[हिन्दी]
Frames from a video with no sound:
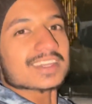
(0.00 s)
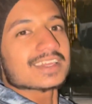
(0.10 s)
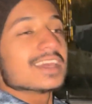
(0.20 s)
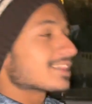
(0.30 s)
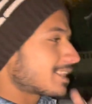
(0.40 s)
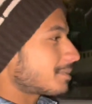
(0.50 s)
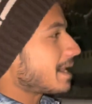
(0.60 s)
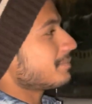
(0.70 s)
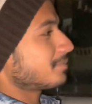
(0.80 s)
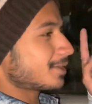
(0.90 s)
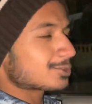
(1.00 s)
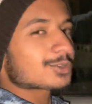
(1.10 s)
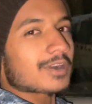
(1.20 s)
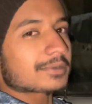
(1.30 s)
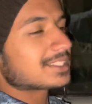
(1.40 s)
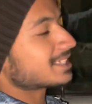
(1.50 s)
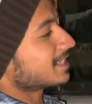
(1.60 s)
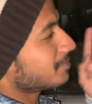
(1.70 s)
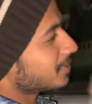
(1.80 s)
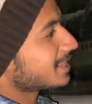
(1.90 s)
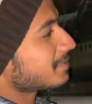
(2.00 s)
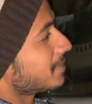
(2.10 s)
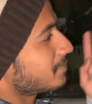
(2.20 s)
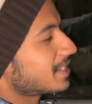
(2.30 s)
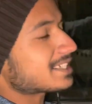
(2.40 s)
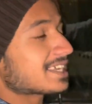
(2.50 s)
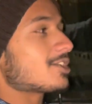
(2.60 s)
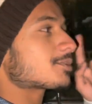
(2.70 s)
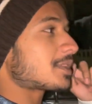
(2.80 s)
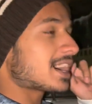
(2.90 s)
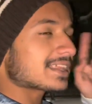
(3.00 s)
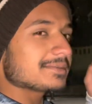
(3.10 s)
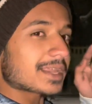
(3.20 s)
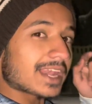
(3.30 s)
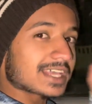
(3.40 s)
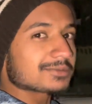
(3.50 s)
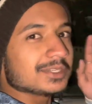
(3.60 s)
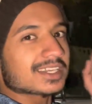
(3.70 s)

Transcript: करें दबाएं फिर उसको वापसी हटाएं फिर दबाएं फिर हटाएं और आखिरी बार लाजमी